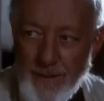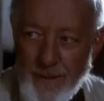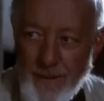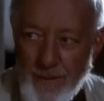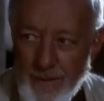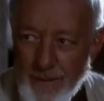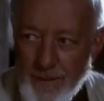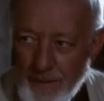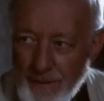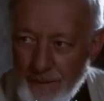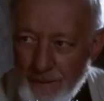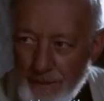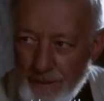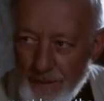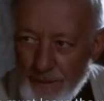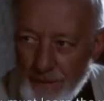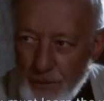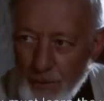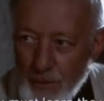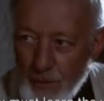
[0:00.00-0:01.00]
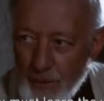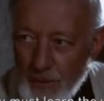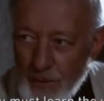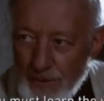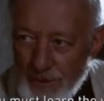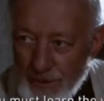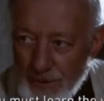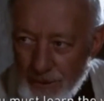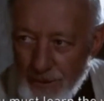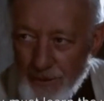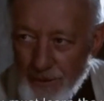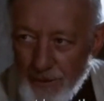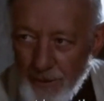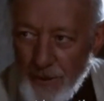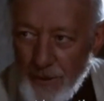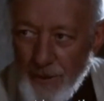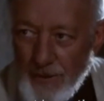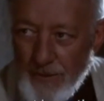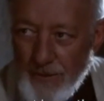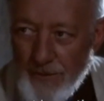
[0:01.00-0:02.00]
et aujourd'hui j'ai décidé de vous expliquer
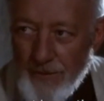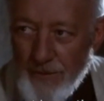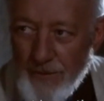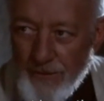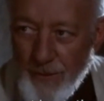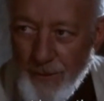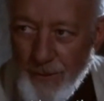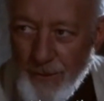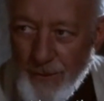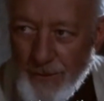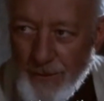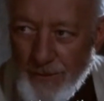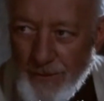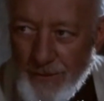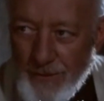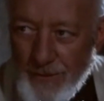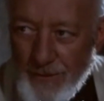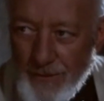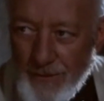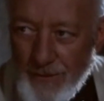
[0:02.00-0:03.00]
pourquoi vous devez lire